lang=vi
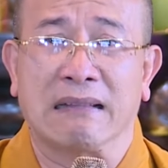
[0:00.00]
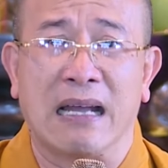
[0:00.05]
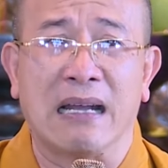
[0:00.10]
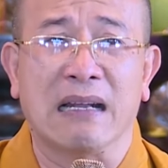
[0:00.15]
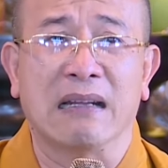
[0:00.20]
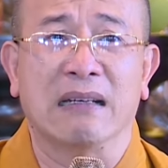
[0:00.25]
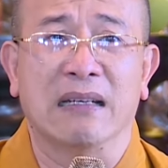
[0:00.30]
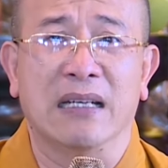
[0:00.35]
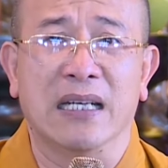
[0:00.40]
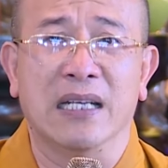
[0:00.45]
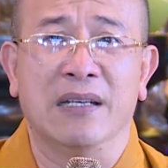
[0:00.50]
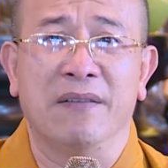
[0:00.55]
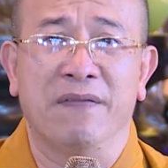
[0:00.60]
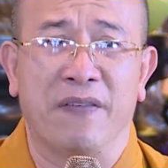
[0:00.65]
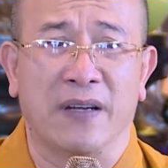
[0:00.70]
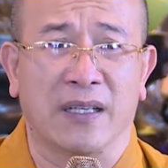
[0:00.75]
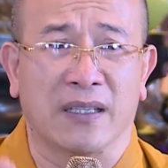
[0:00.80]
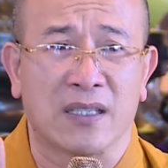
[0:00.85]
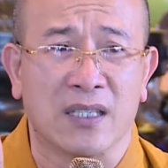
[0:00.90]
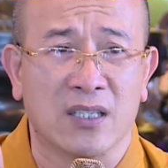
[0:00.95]
tăng ni
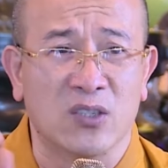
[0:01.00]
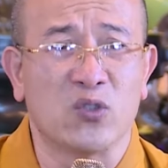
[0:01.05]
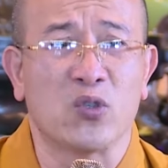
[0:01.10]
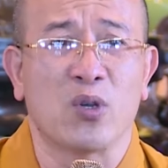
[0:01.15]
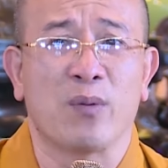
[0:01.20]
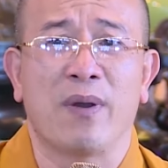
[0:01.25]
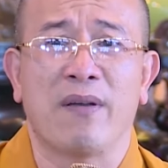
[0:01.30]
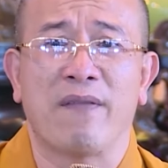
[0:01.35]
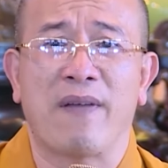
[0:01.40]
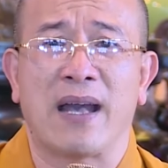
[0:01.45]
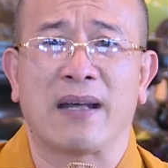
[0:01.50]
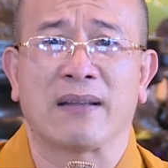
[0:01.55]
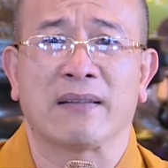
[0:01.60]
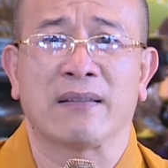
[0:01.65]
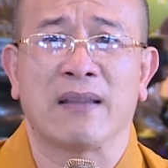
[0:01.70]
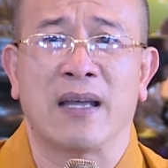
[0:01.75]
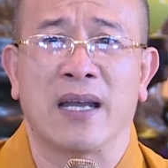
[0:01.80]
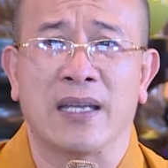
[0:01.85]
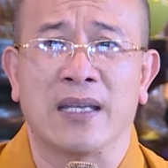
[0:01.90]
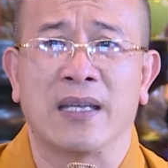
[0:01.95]
phật tử chùa ba
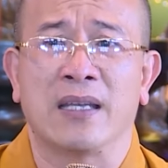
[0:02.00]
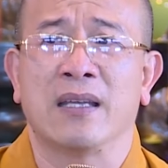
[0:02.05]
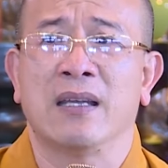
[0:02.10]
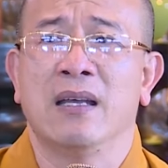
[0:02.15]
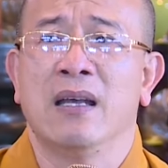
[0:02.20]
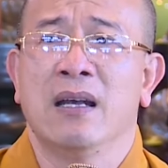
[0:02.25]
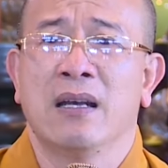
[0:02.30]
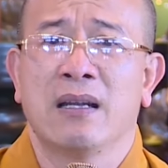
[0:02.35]
vàng thầy